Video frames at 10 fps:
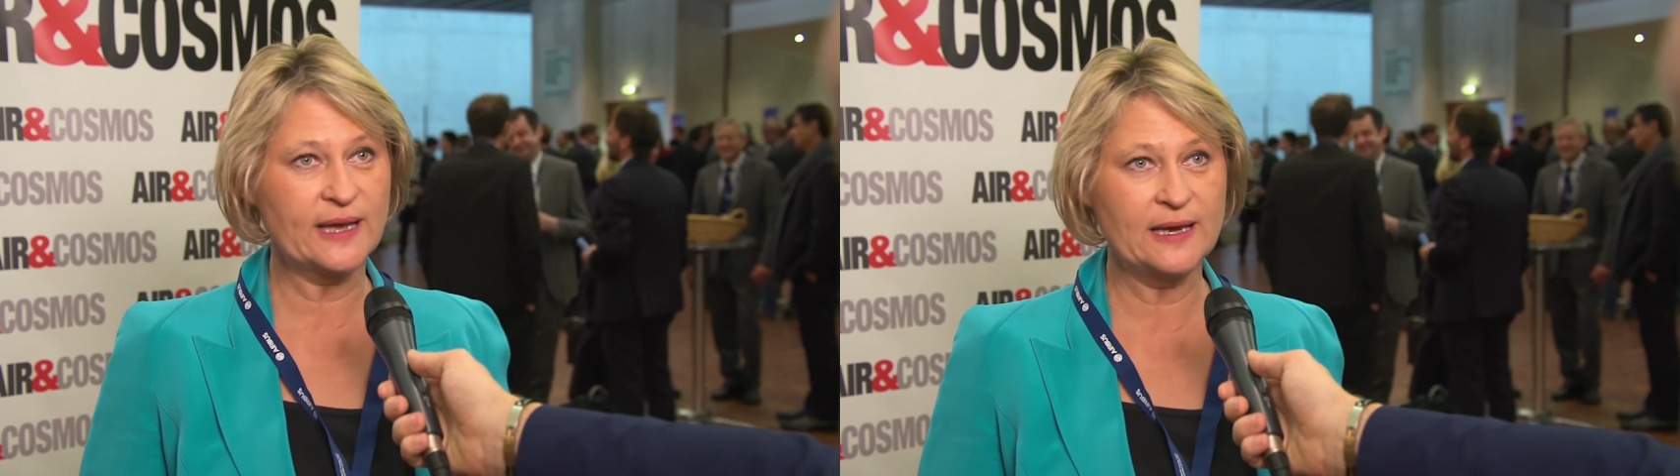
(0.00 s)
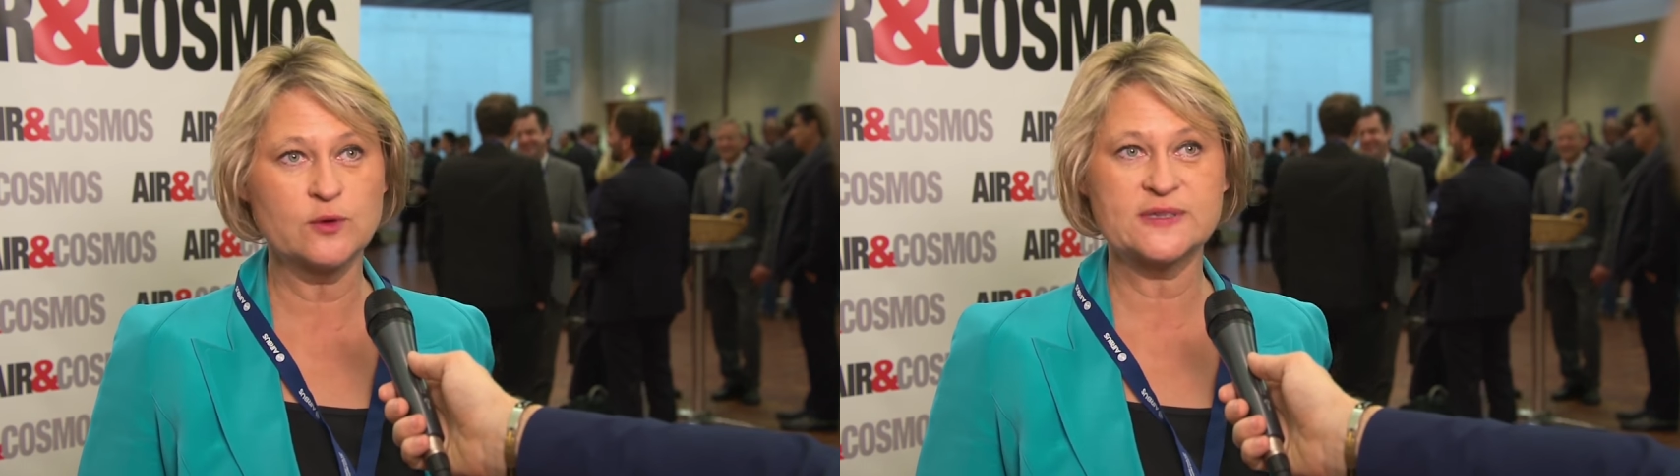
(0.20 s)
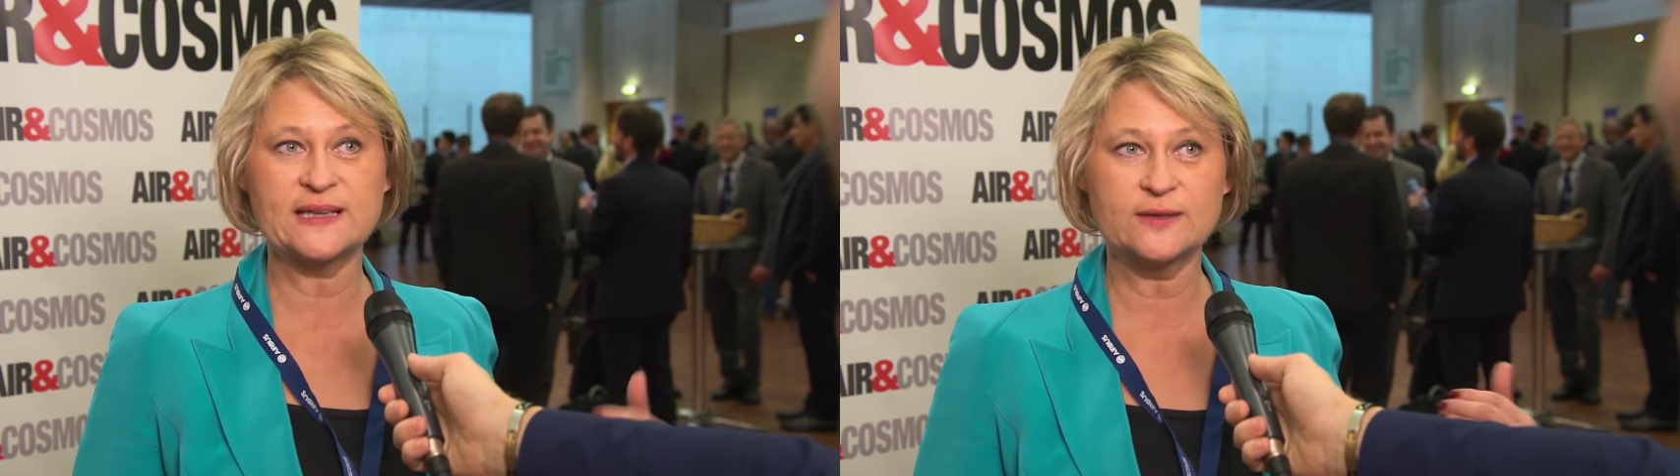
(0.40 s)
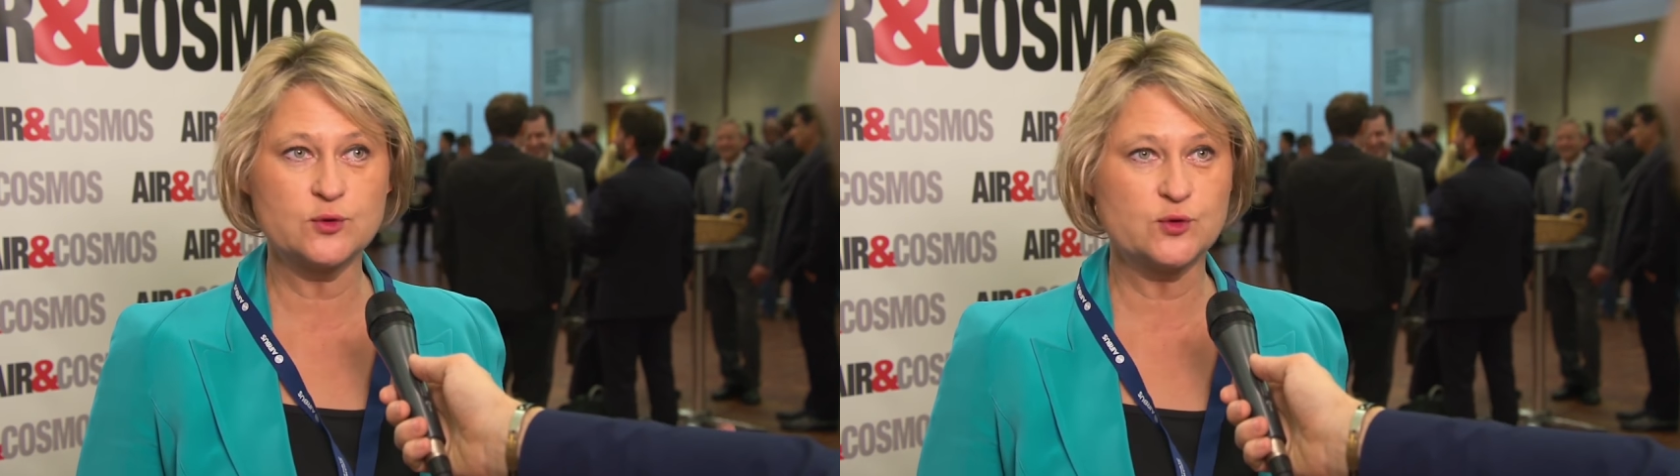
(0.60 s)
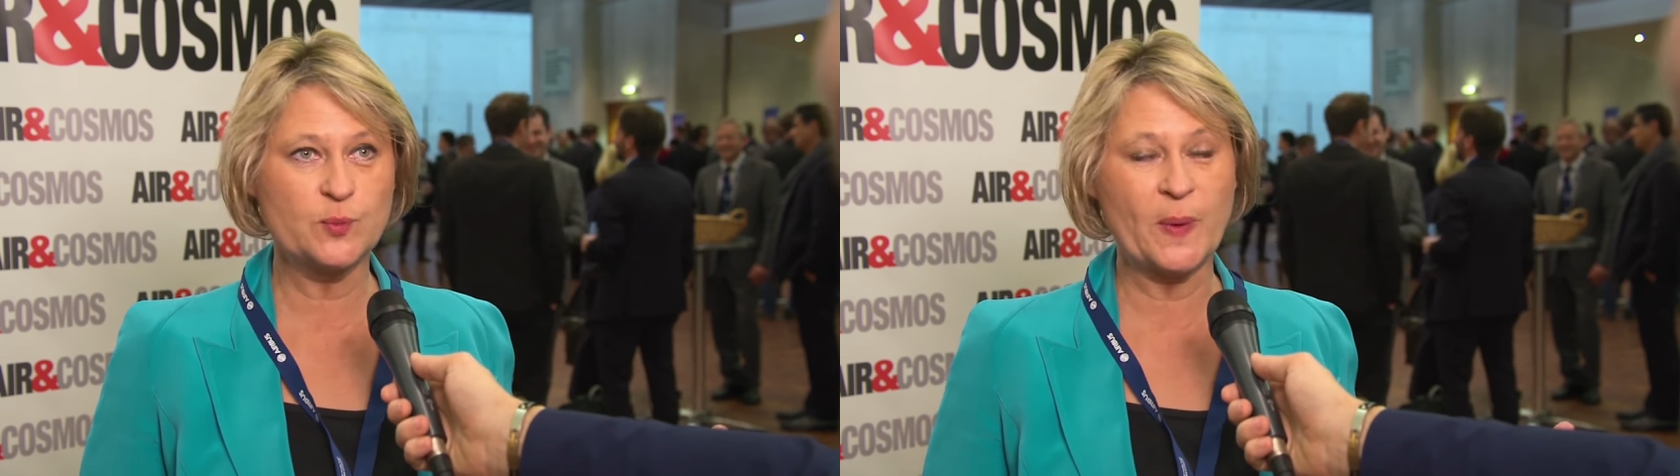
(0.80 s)
d'aller au
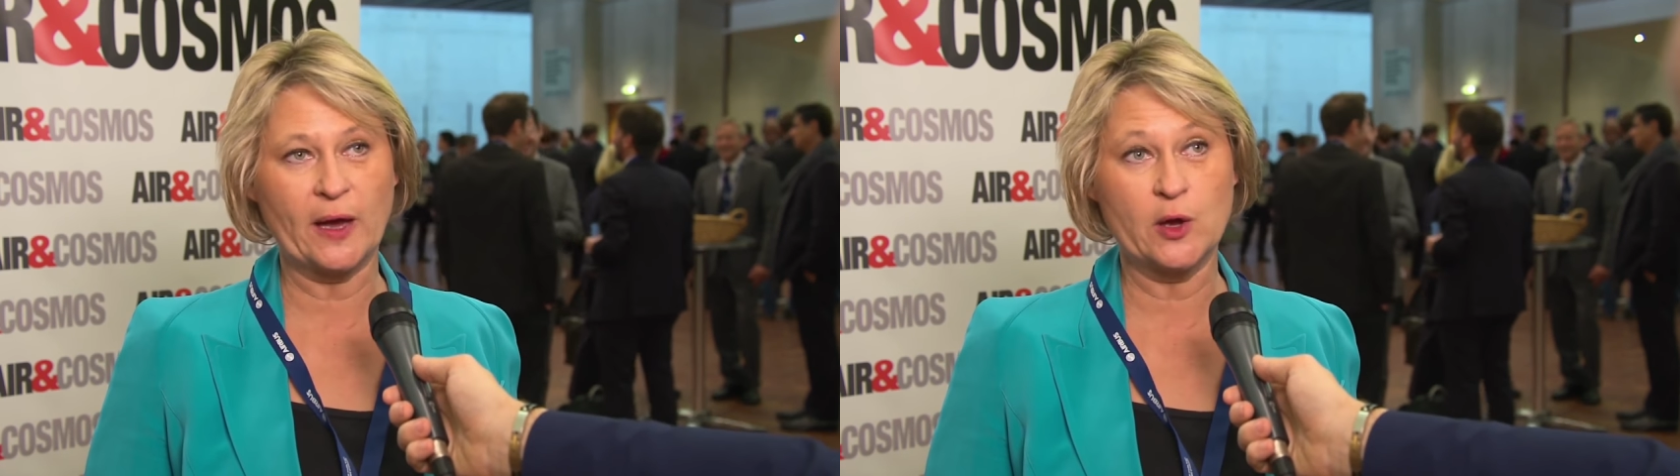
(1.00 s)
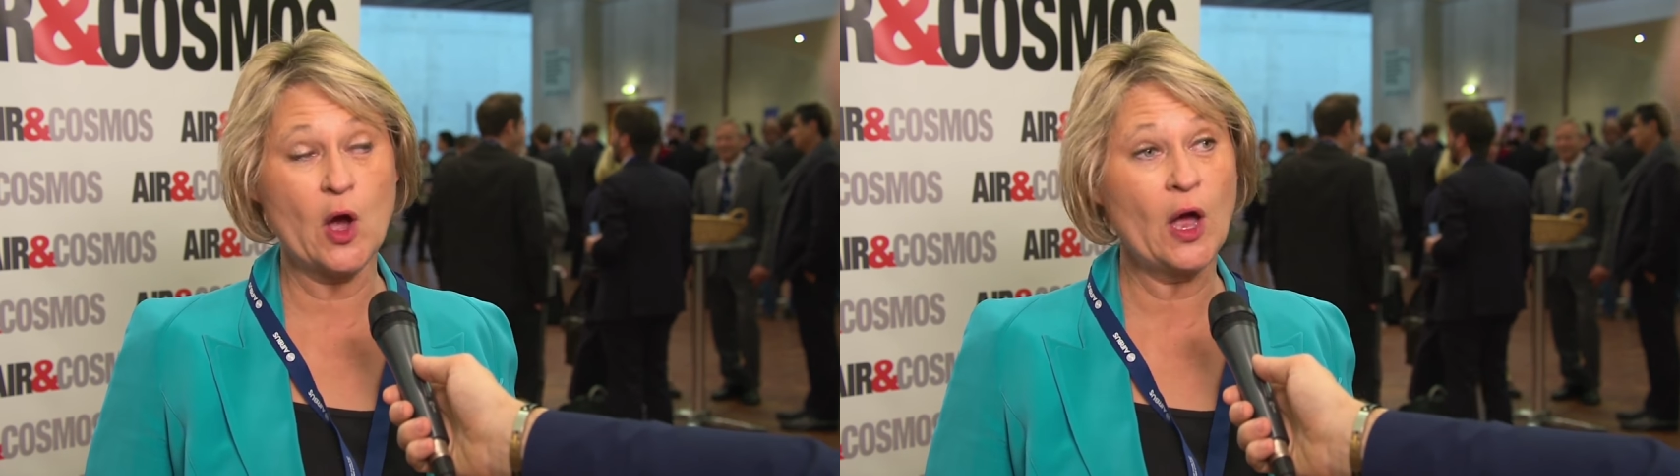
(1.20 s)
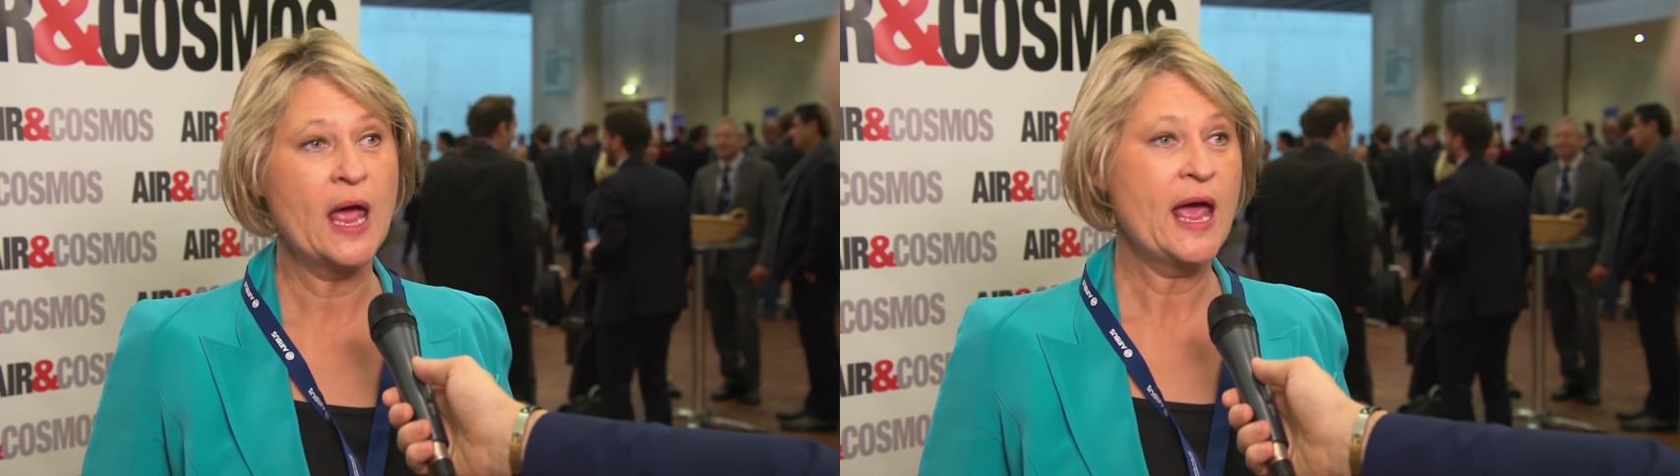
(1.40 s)
statut supérieur,